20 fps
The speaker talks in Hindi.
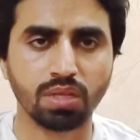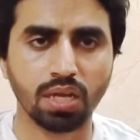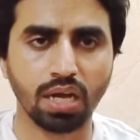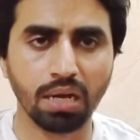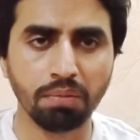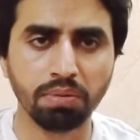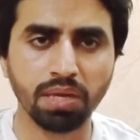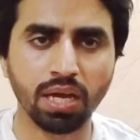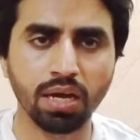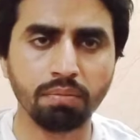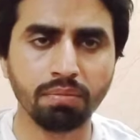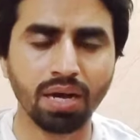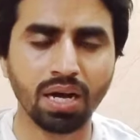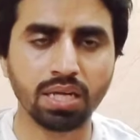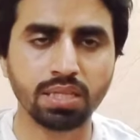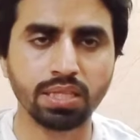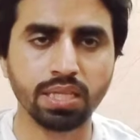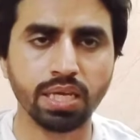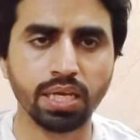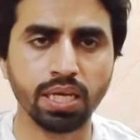अभी हम
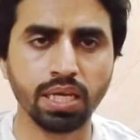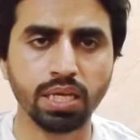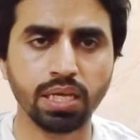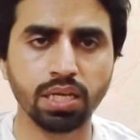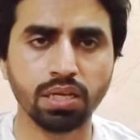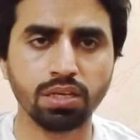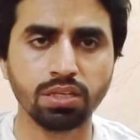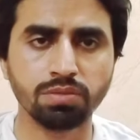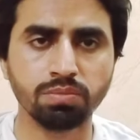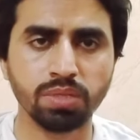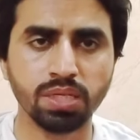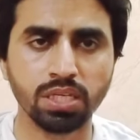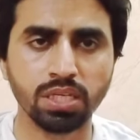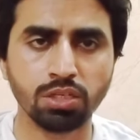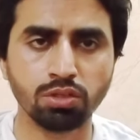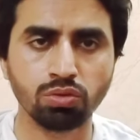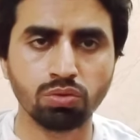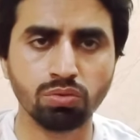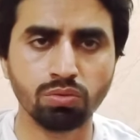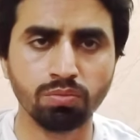आते हैं कि इसमें ये
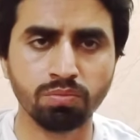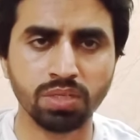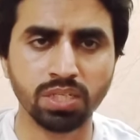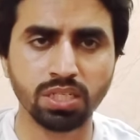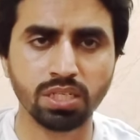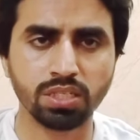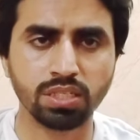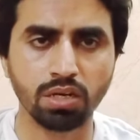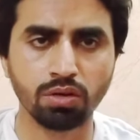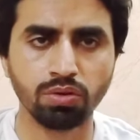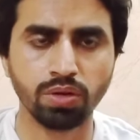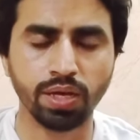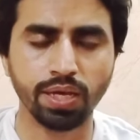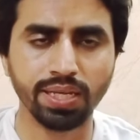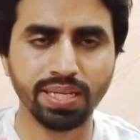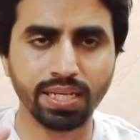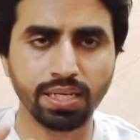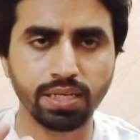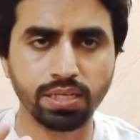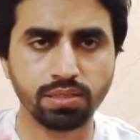जो मीटर चालू है
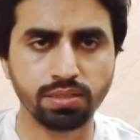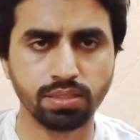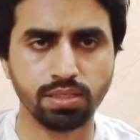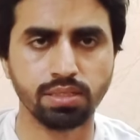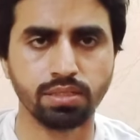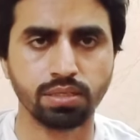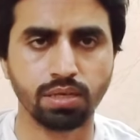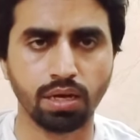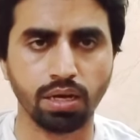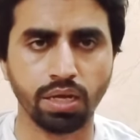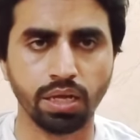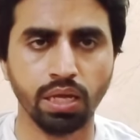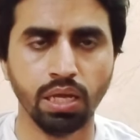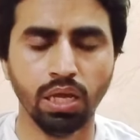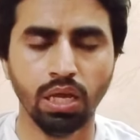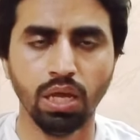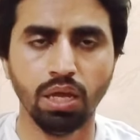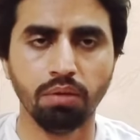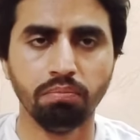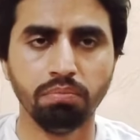ये किस चीज़ का है
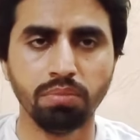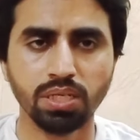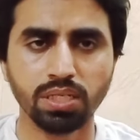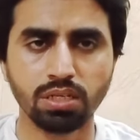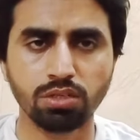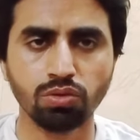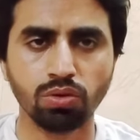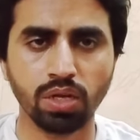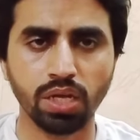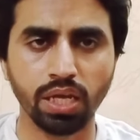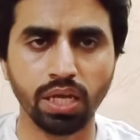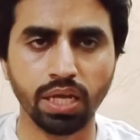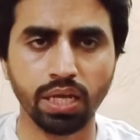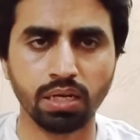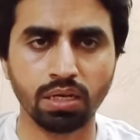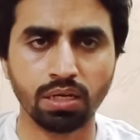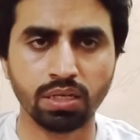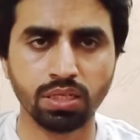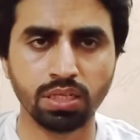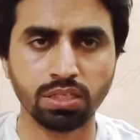मीटर जो है
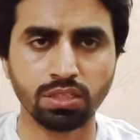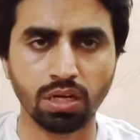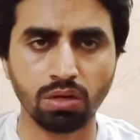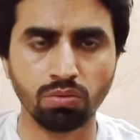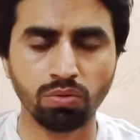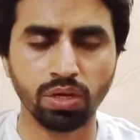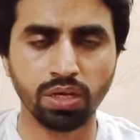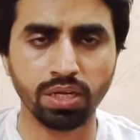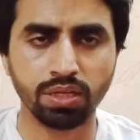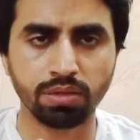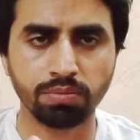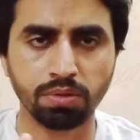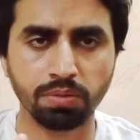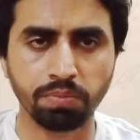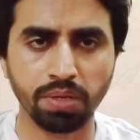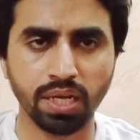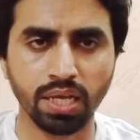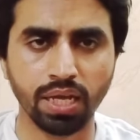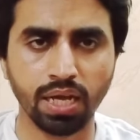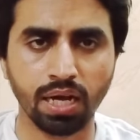ये चालू है सबसे
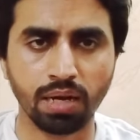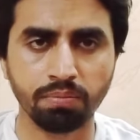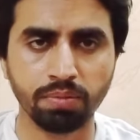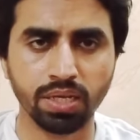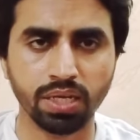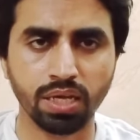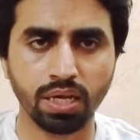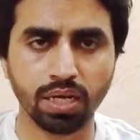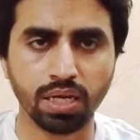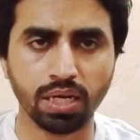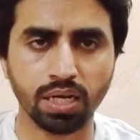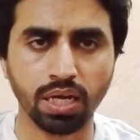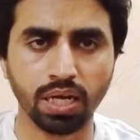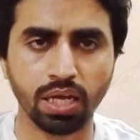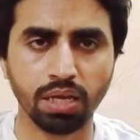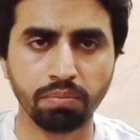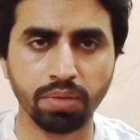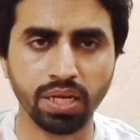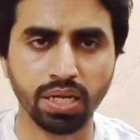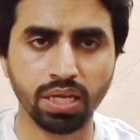पहले आपने क्या करना
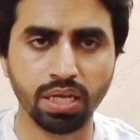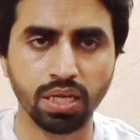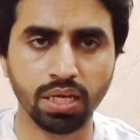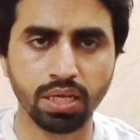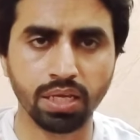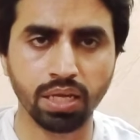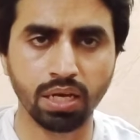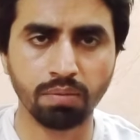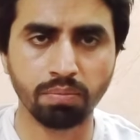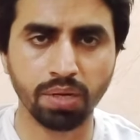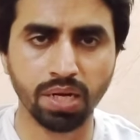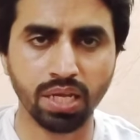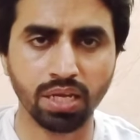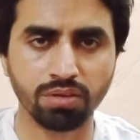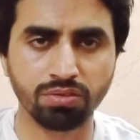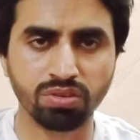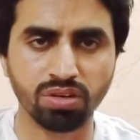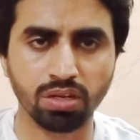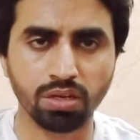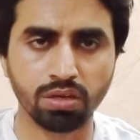है मैंने यहाँ पर
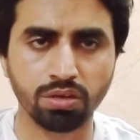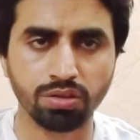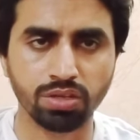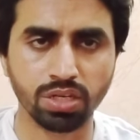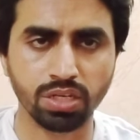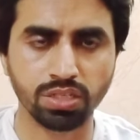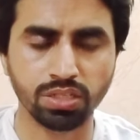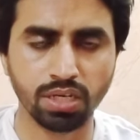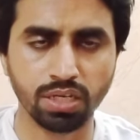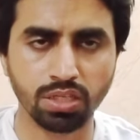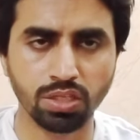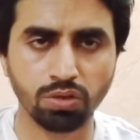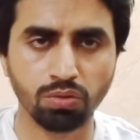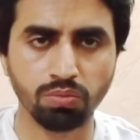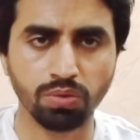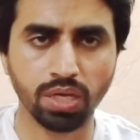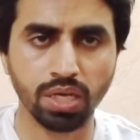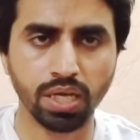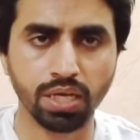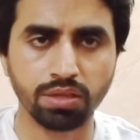एक स्क्रीनशॉट दी
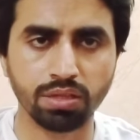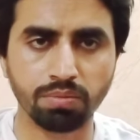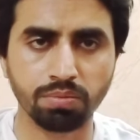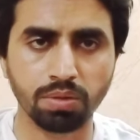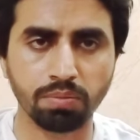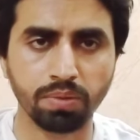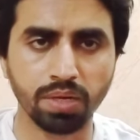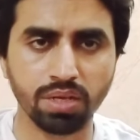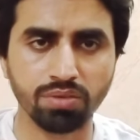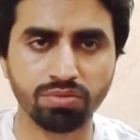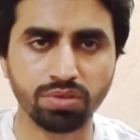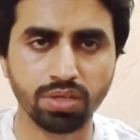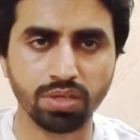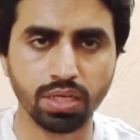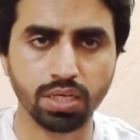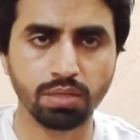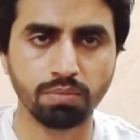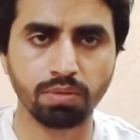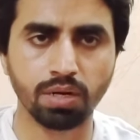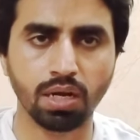हुई है सबसे पहले
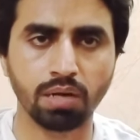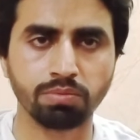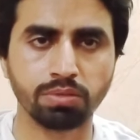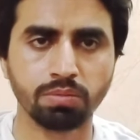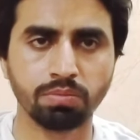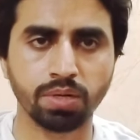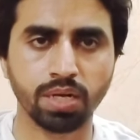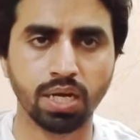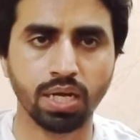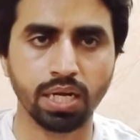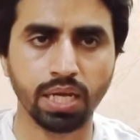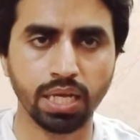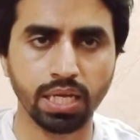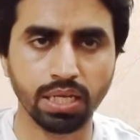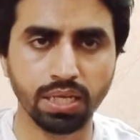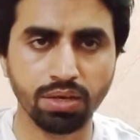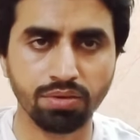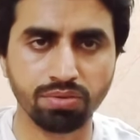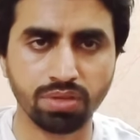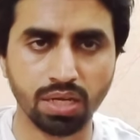सेकंड नंबर ऑप्शन पर आना है
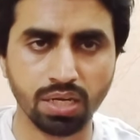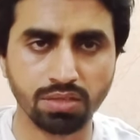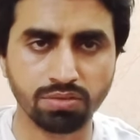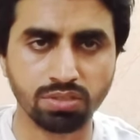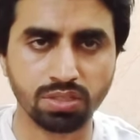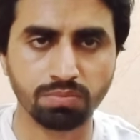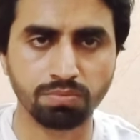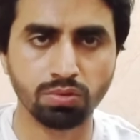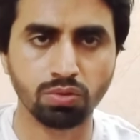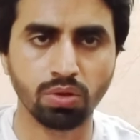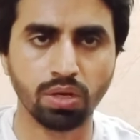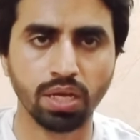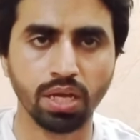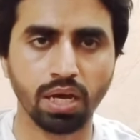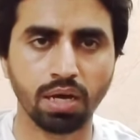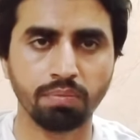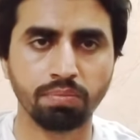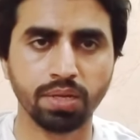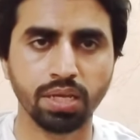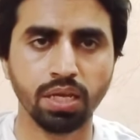ये सारे स्टेप जो है
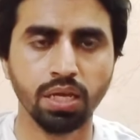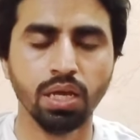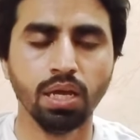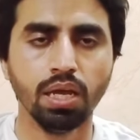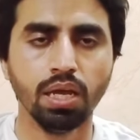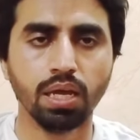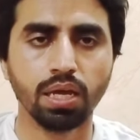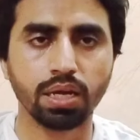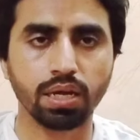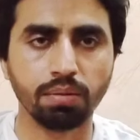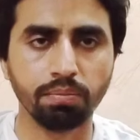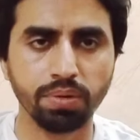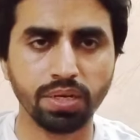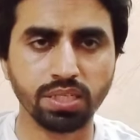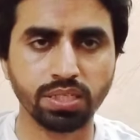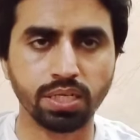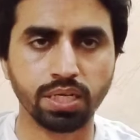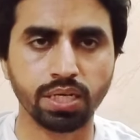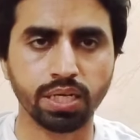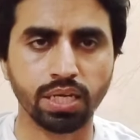आपने
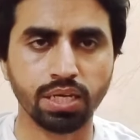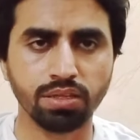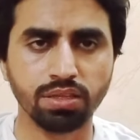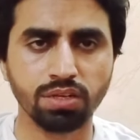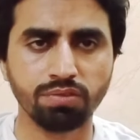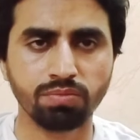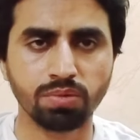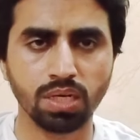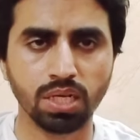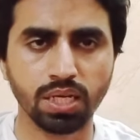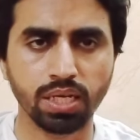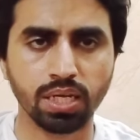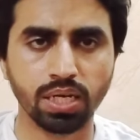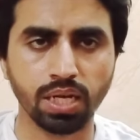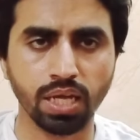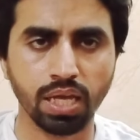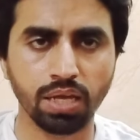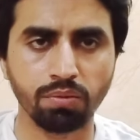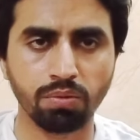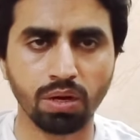कंप्लीट करने हैं सिर्फ क्लिक
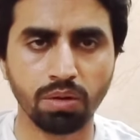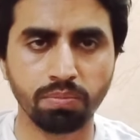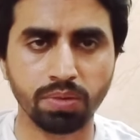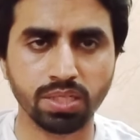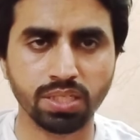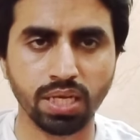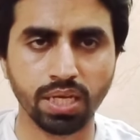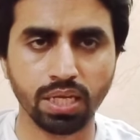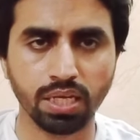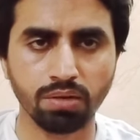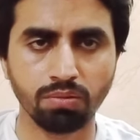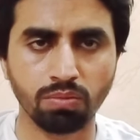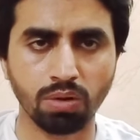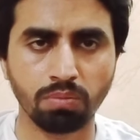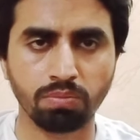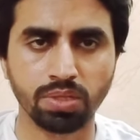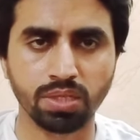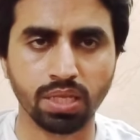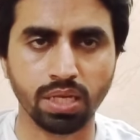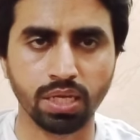करना है वहाँ पर जाएंगे
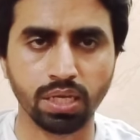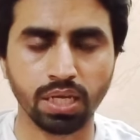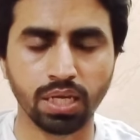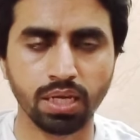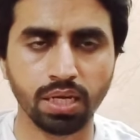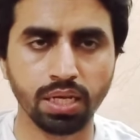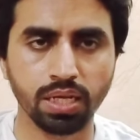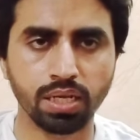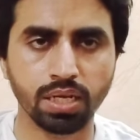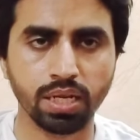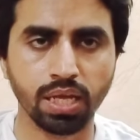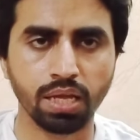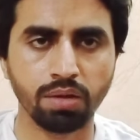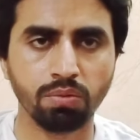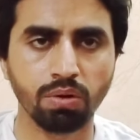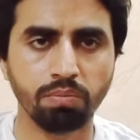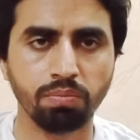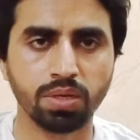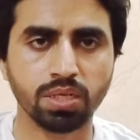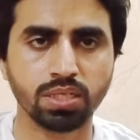वापस आएंगे क्लिक करना है
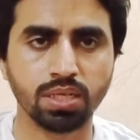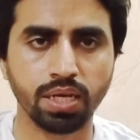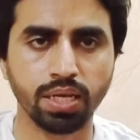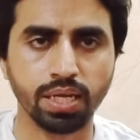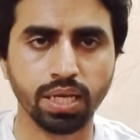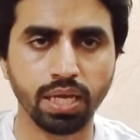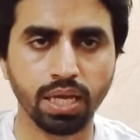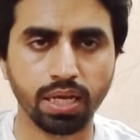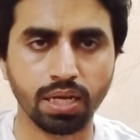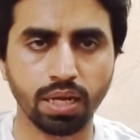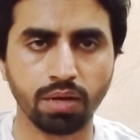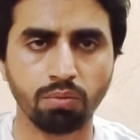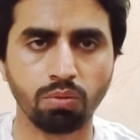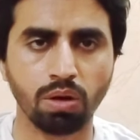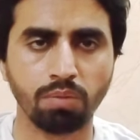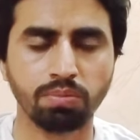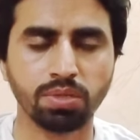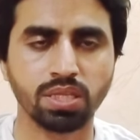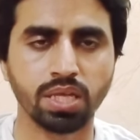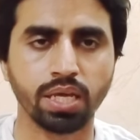वहाँ पर जाएंगे
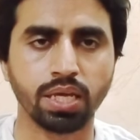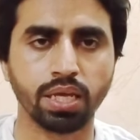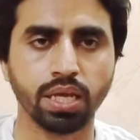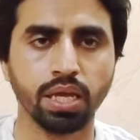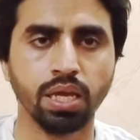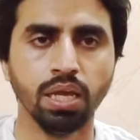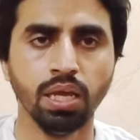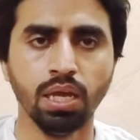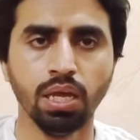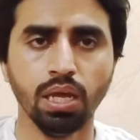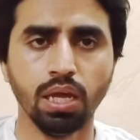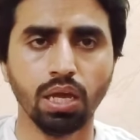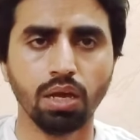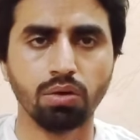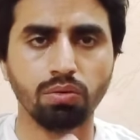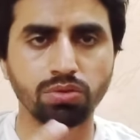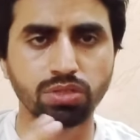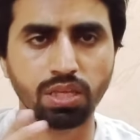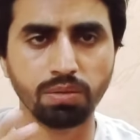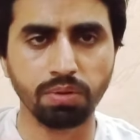वापस आएंगे
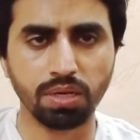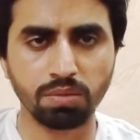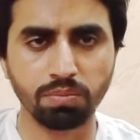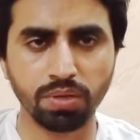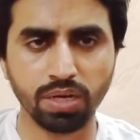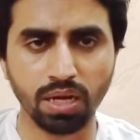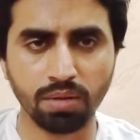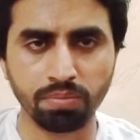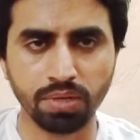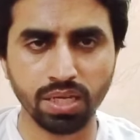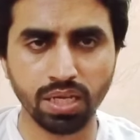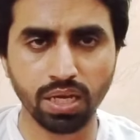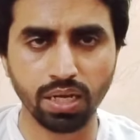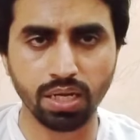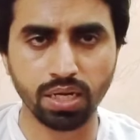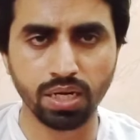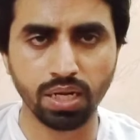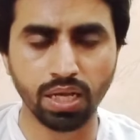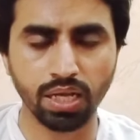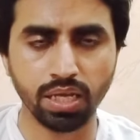उसके बाद फिर आपने क्या
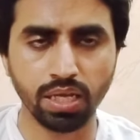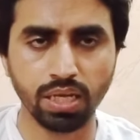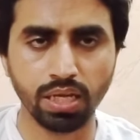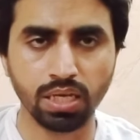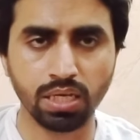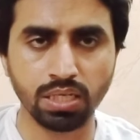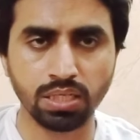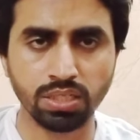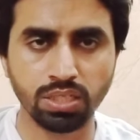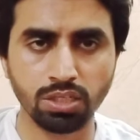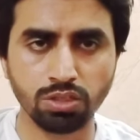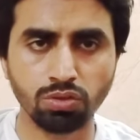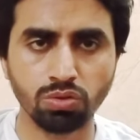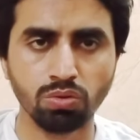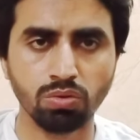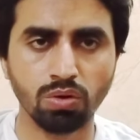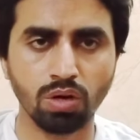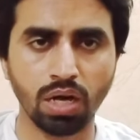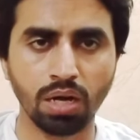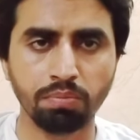करना है ये
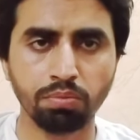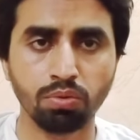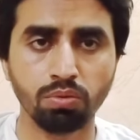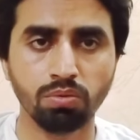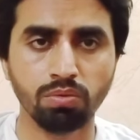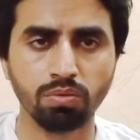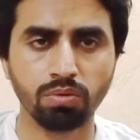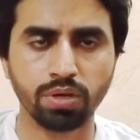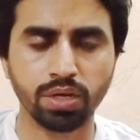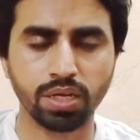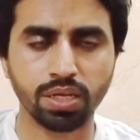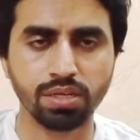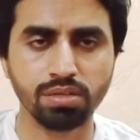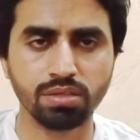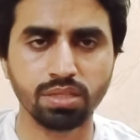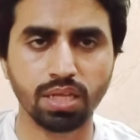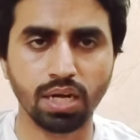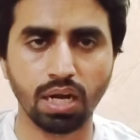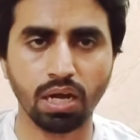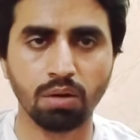जो आपको
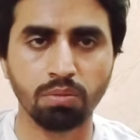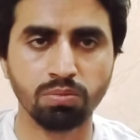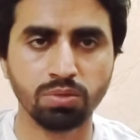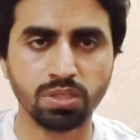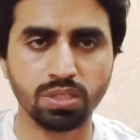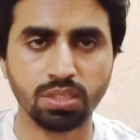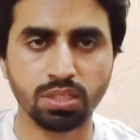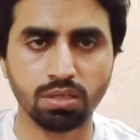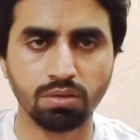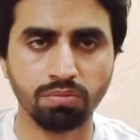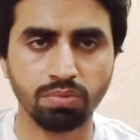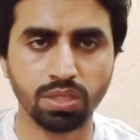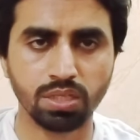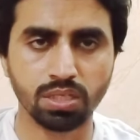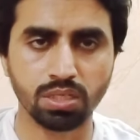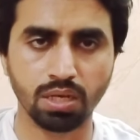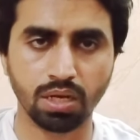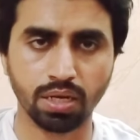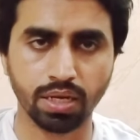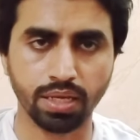किस तरह आप
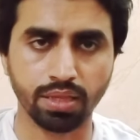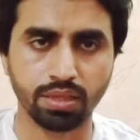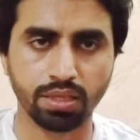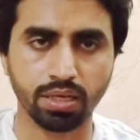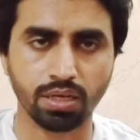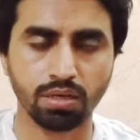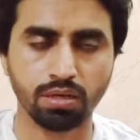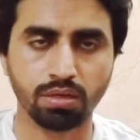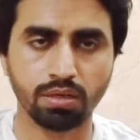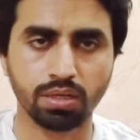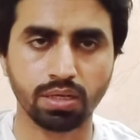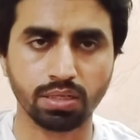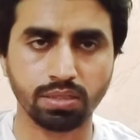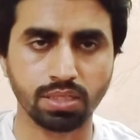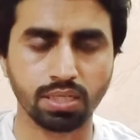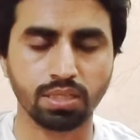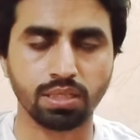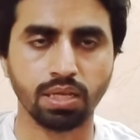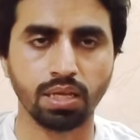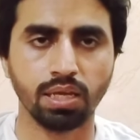विदड्रा कैसे कर
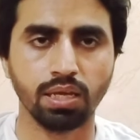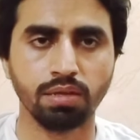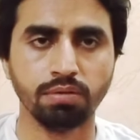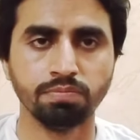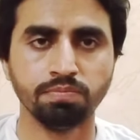सकते हैं